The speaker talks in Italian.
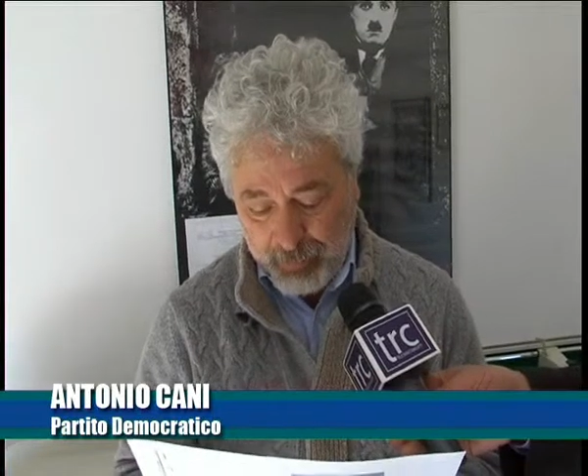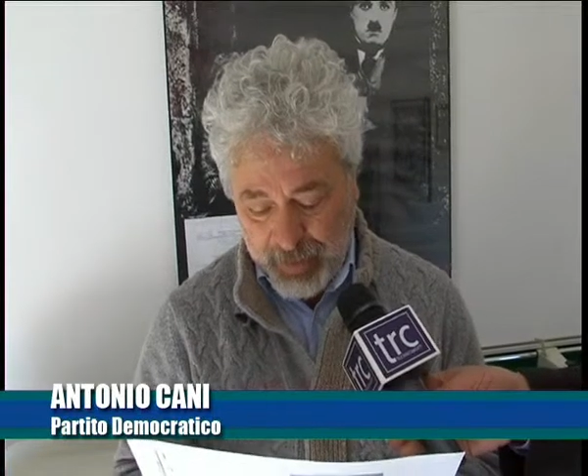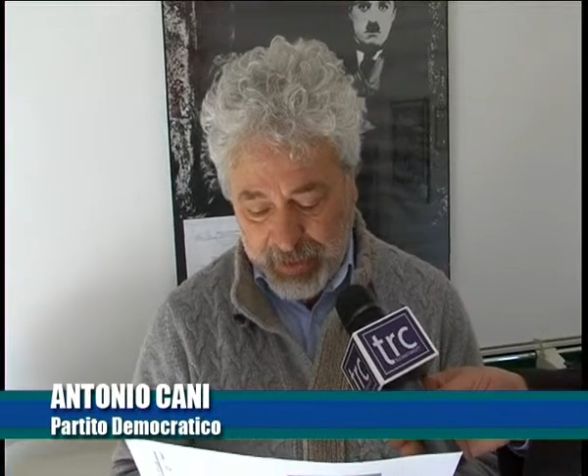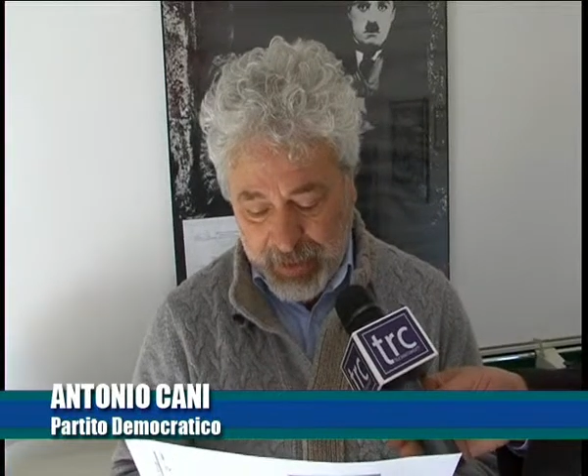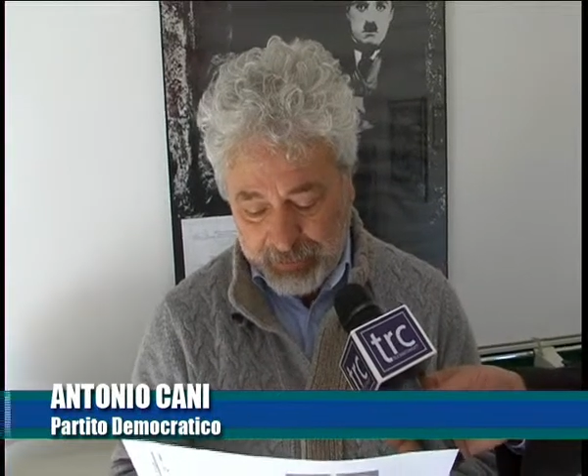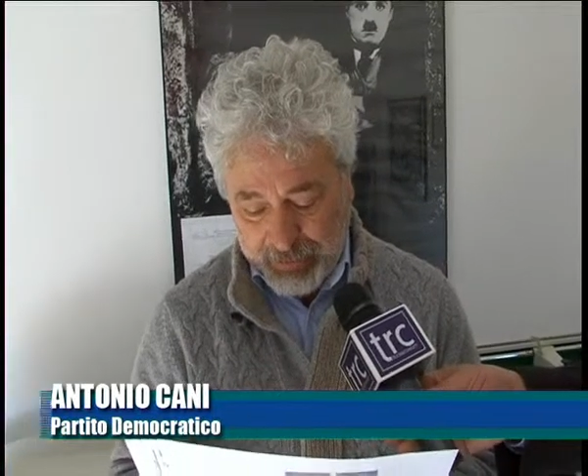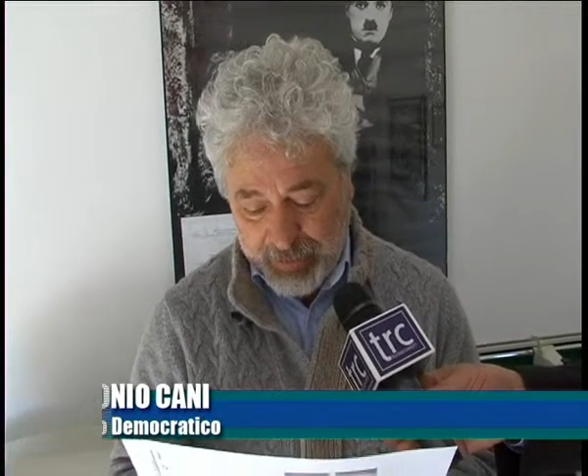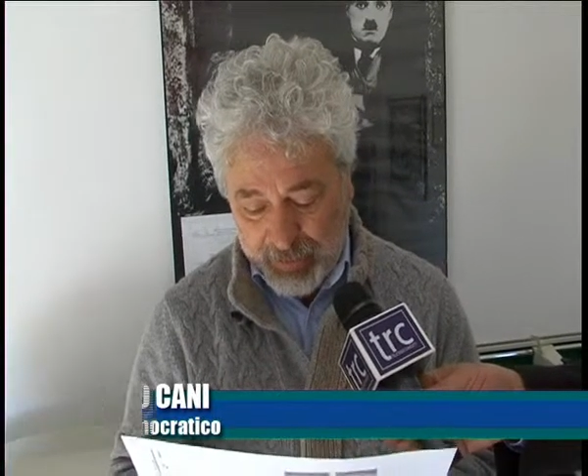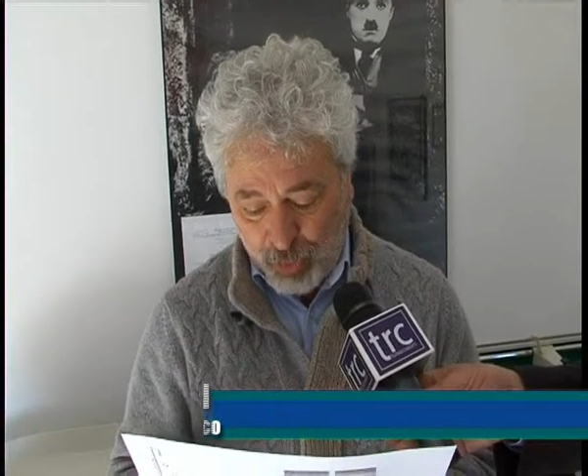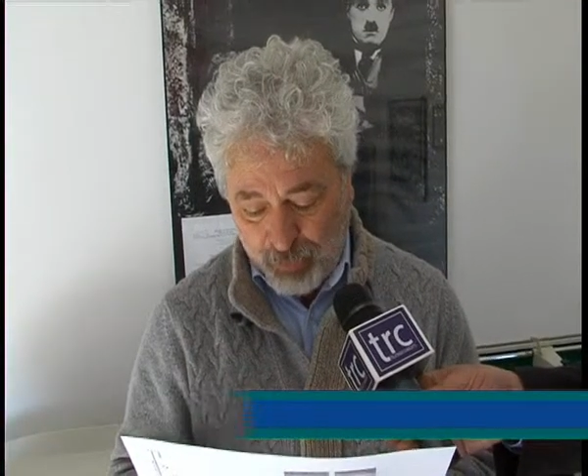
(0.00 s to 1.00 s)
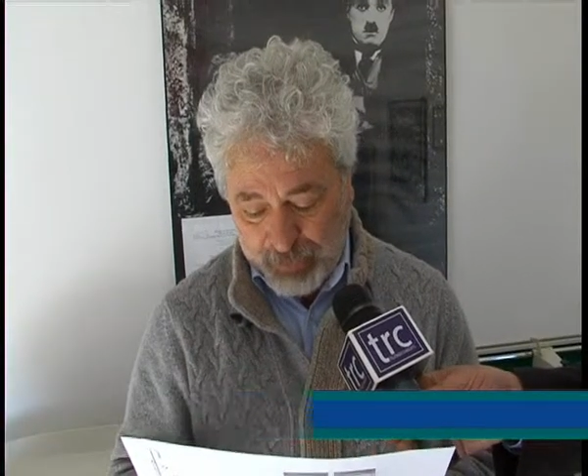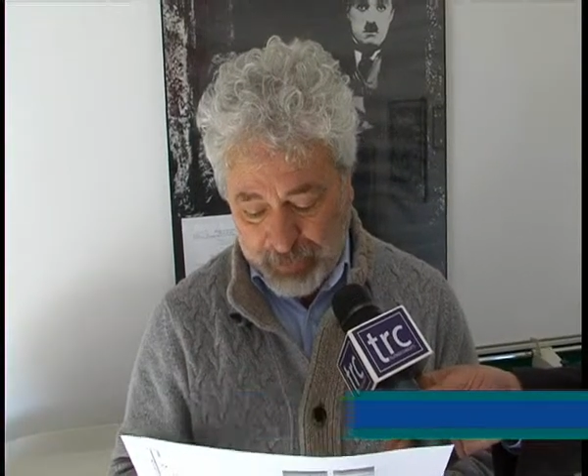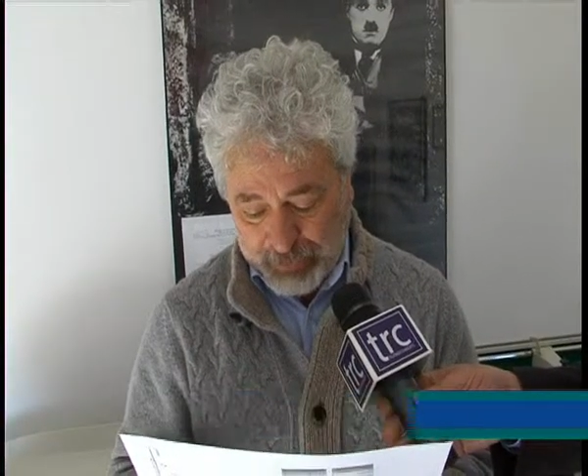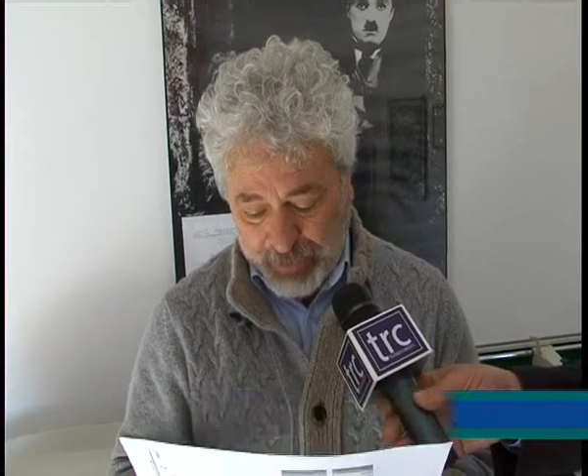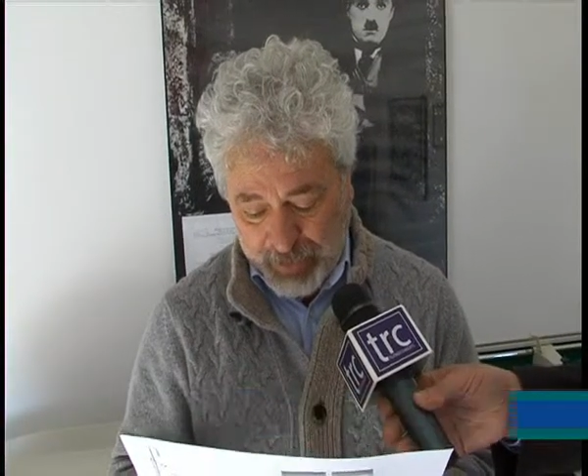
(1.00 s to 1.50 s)
Licata ne ha
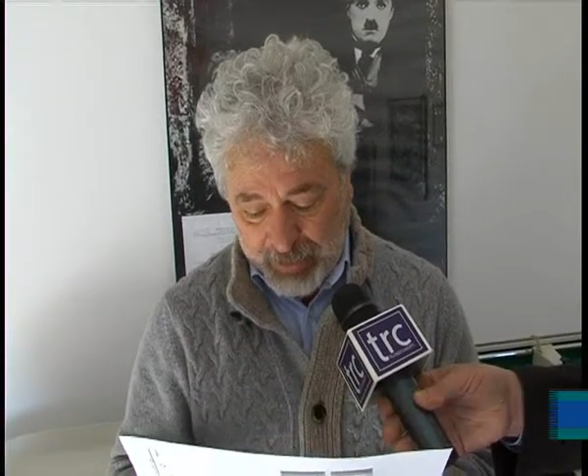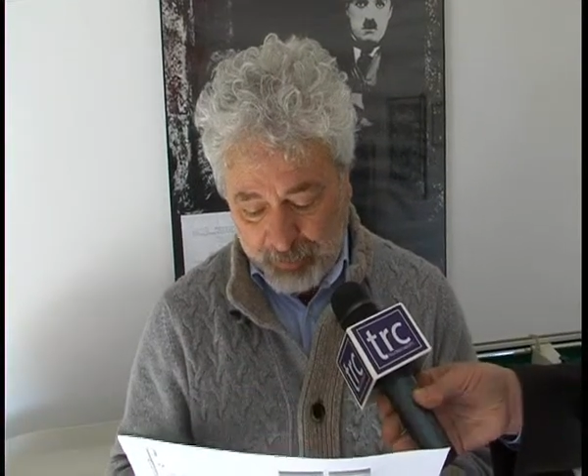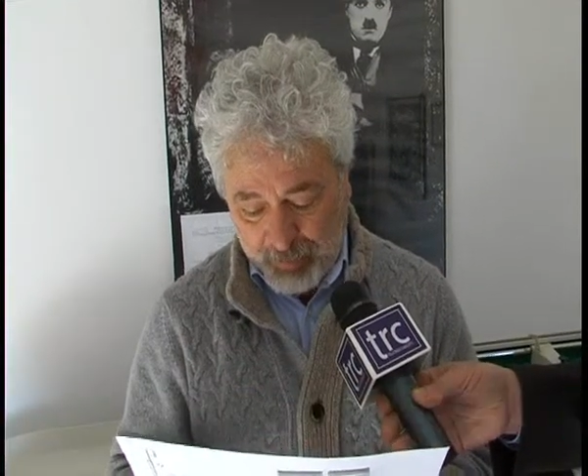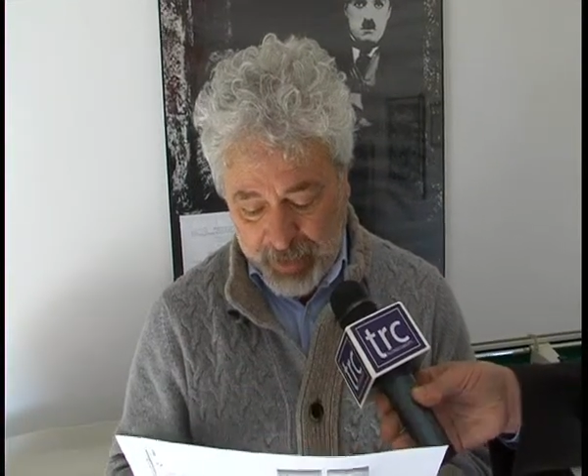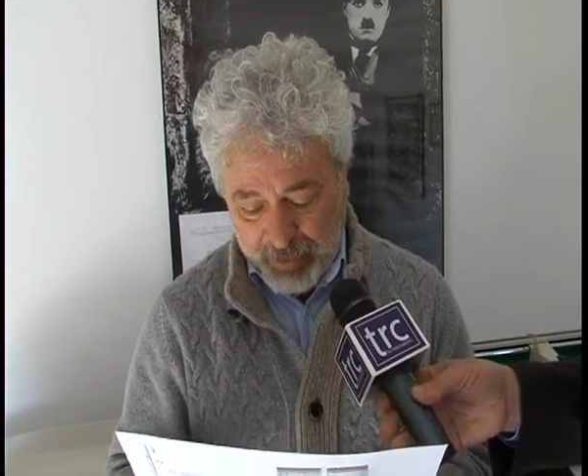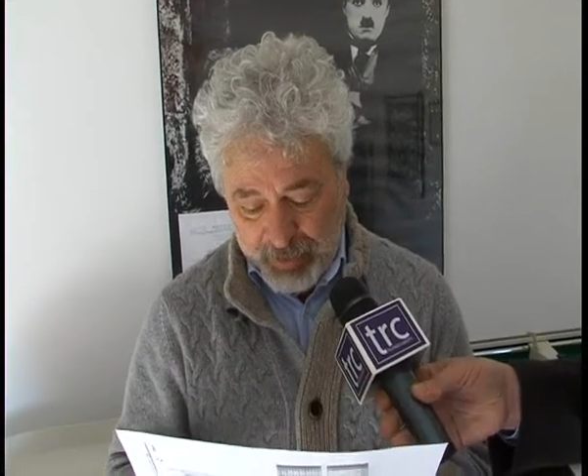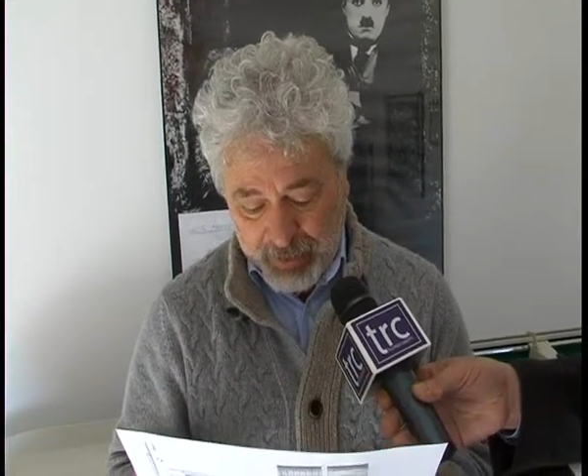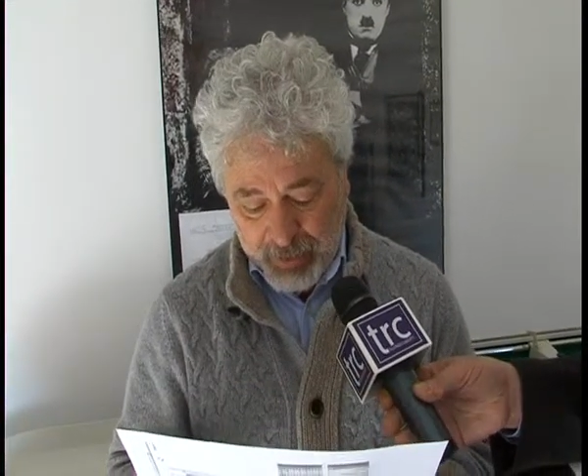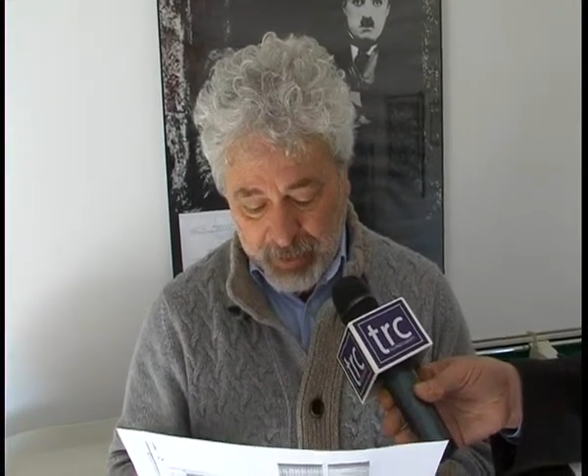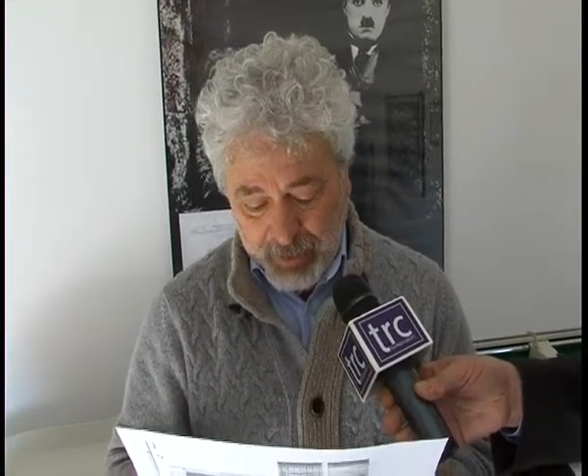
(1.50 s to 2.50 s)
96, in,